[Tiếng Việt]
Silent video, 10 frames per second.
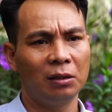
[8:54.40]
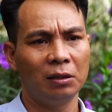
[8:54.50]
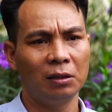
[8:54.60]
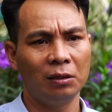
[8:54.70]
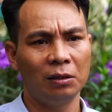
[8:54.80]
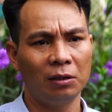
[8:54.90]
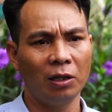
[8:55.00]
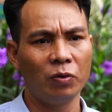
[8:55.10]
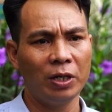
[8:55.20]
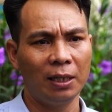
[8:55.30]
à,
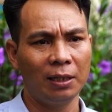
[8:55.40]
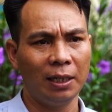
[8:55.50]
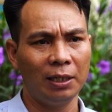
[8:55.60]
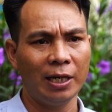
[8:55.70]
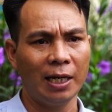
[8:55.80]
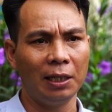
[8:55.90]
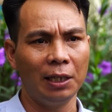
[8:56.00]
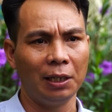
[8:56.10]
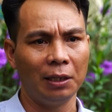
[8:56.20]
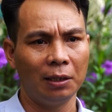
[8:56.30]
cho hộ dân để triển khai thực
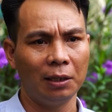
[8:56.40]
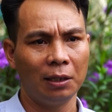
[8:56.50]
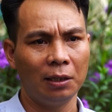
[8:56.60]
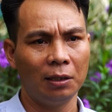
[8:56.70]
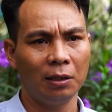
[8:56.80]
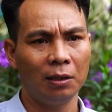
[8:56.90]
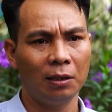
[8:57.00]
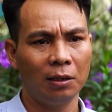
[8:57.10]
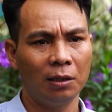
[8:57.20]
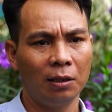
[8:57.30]
hiện à,
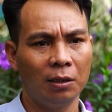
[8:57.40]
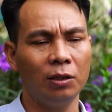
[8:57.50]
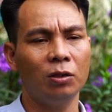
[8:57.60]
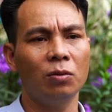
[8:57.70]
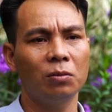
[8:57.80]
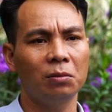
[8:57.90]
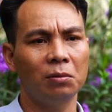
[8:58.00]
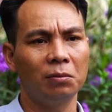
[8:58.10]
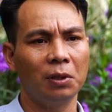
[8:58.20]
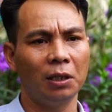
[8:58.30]
rất tốt
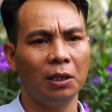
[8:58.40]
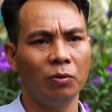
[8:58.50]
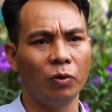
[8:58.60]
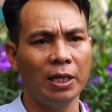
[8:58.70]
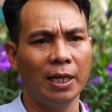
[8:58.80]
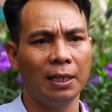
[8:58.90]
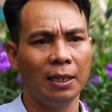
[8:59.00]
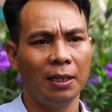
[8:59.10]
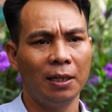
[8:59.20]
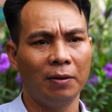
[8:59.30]
về cái quỹ này
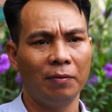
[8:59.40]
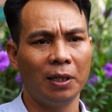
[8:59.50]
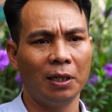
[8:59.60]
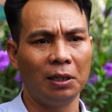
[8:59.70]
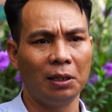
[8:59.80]
và